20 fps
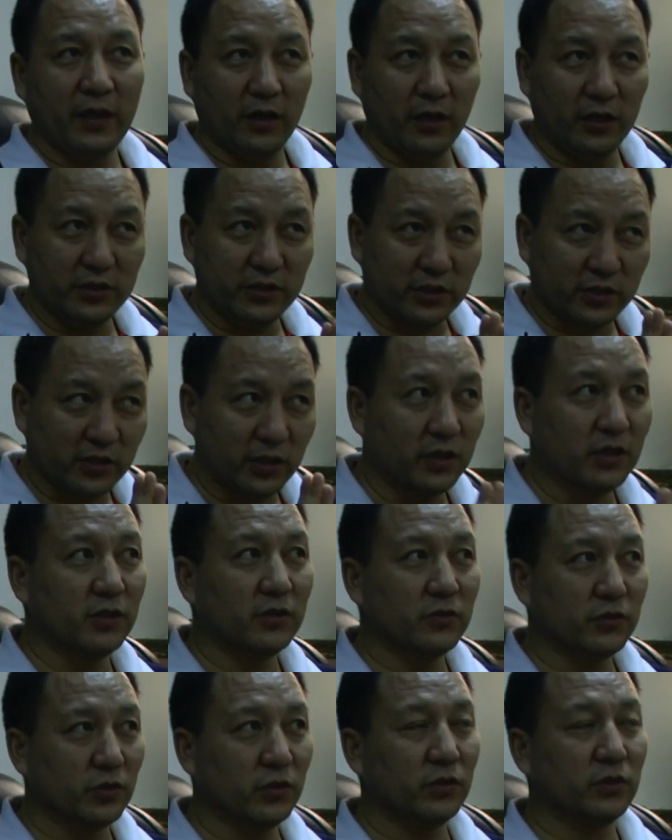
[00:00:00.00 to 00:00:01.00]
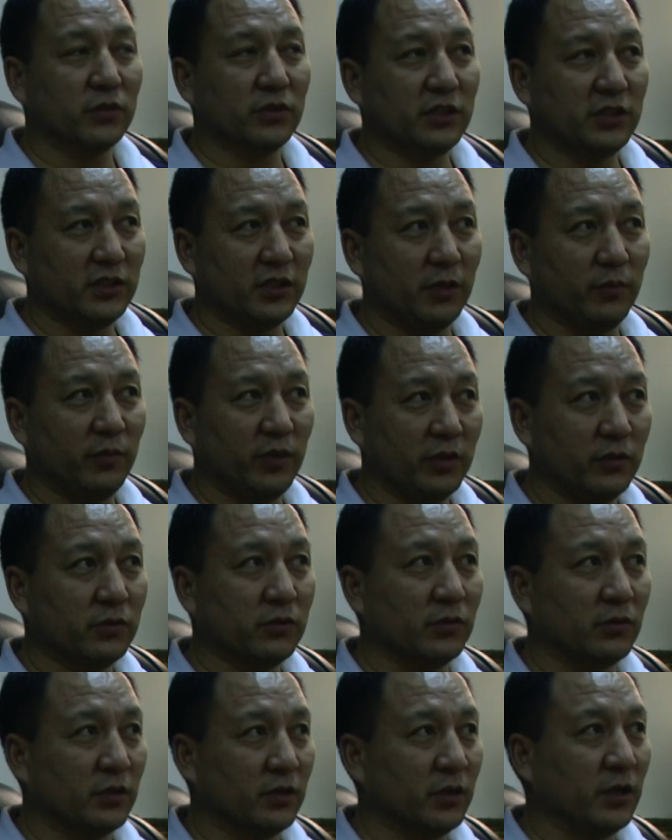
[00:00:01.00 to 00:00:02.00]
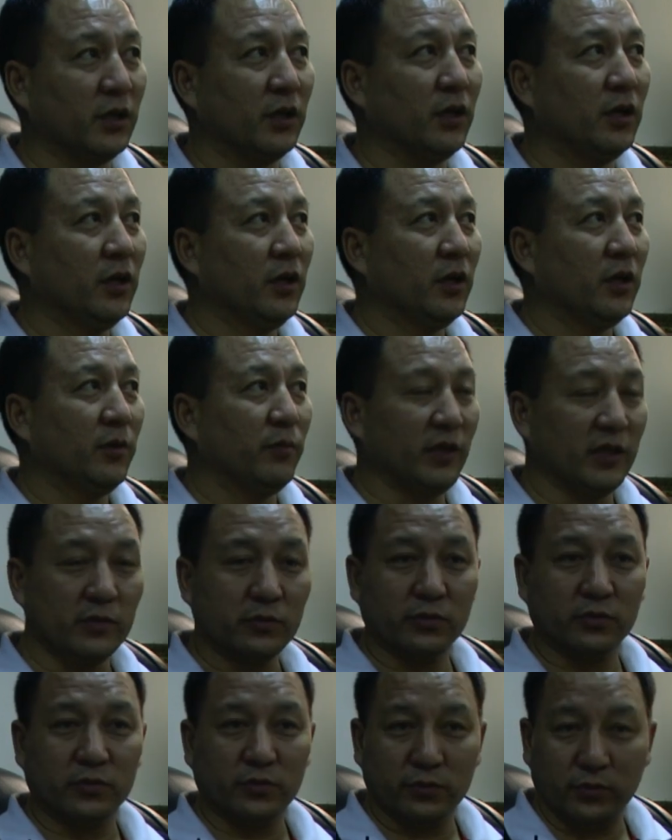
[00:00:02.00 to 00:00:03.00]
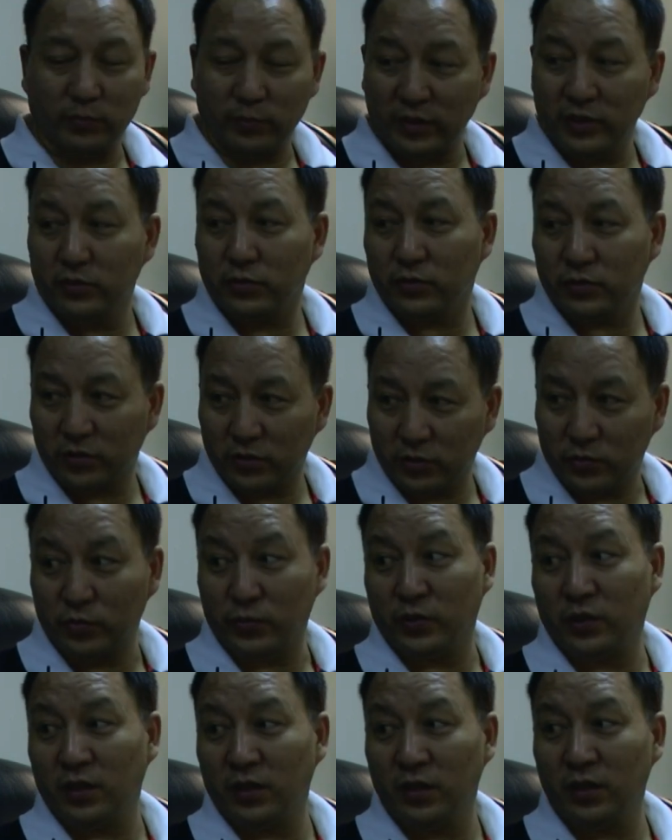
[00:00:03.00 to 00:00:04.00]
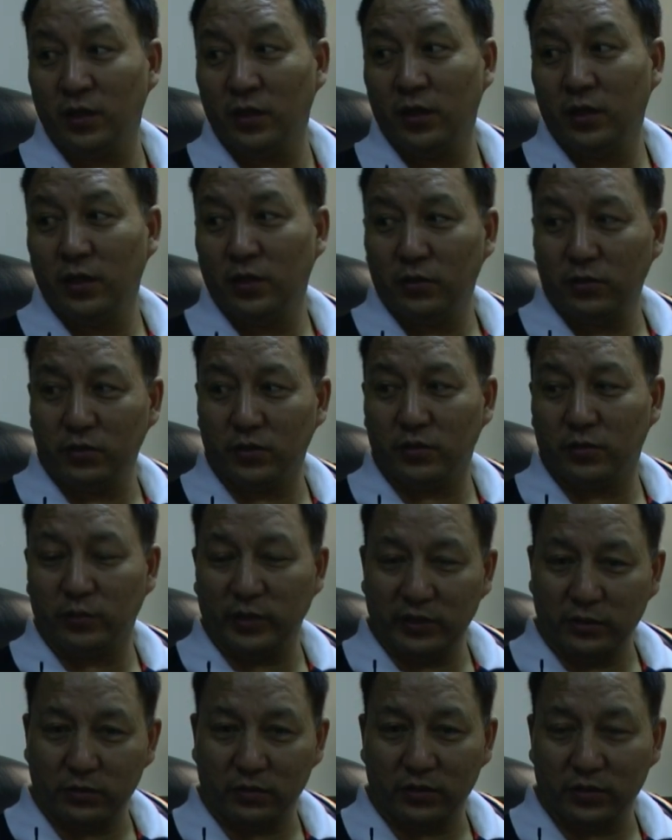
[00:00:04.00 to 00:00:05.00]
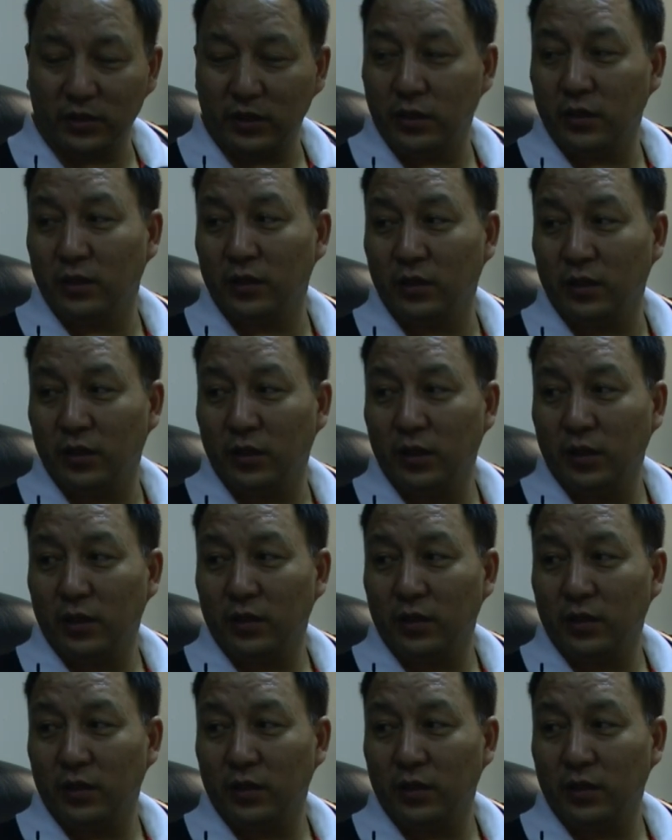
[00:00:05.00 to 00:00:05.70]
而且真正尊重西藏民族的民族族民族的祖格或者是民族的人格